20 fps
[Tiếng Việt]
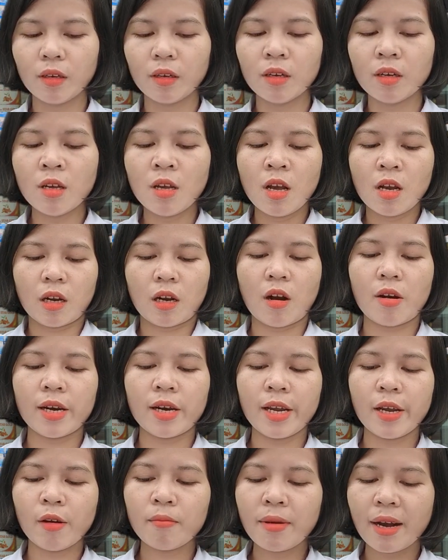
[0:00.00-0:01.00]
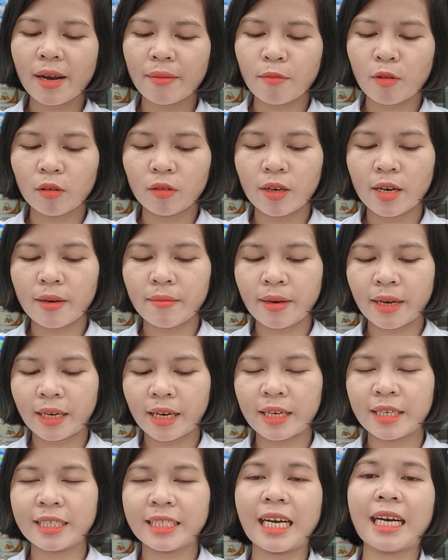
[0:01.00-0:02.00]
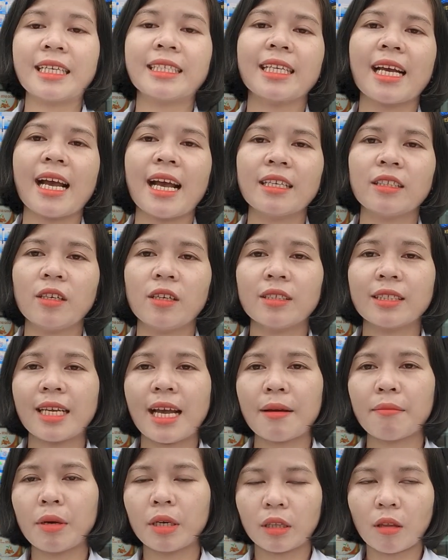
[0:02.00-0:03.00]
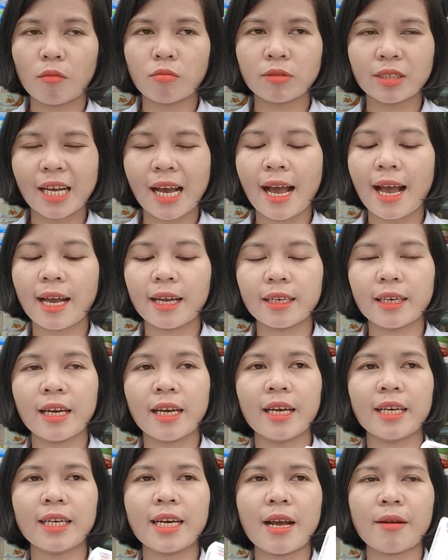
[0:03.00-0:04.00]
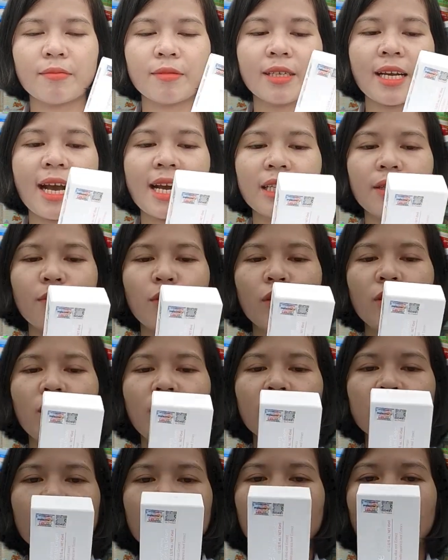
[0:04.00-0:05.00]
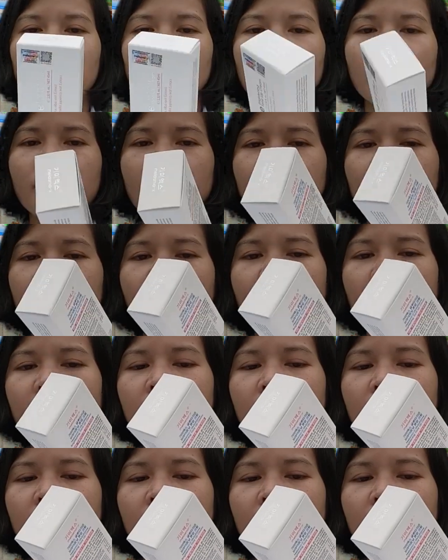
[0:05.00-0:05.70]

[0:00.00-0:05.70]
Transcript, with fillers: còn nếu mà mọi người mà cần trắng da dưỡng da bật tông da để đẹp da thì mọi người sử dụng cho mình cái uh,